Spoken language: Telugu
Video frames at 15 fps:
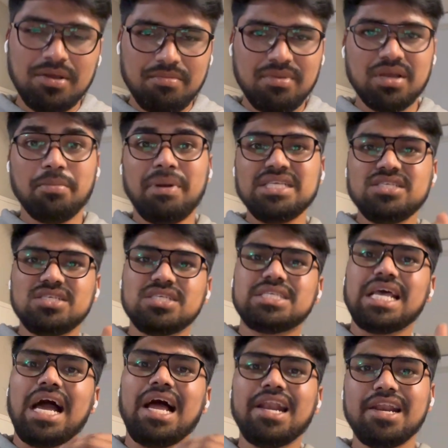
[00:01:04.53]
మీకు మంచి
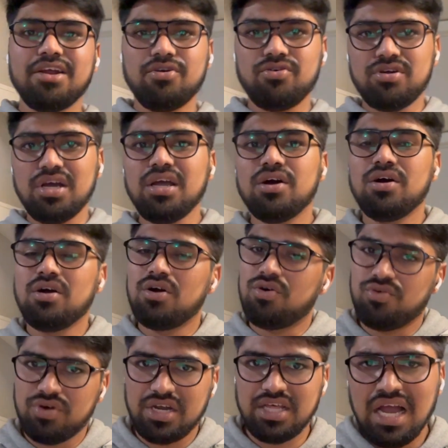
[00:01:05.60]
శాలరీ కూడా
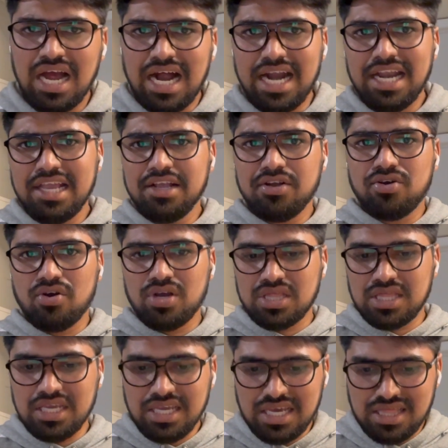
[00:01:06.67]
ఉంటుంది అండ్ ఇంకొక
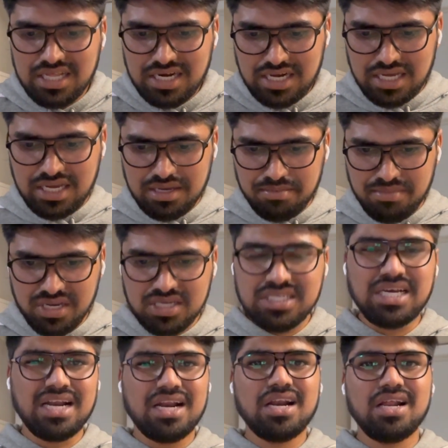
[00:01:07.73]
థింగ్ ఏంటంటే మీకు
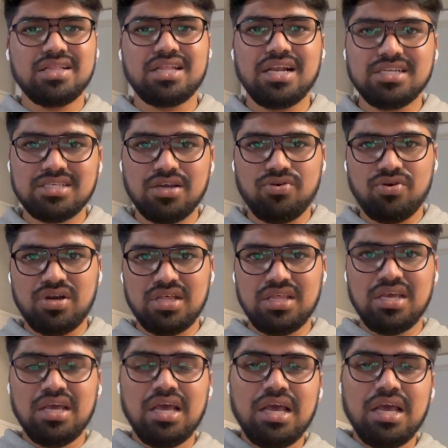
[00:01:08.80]
జనరల్గా తెలిసే ఉంటుంది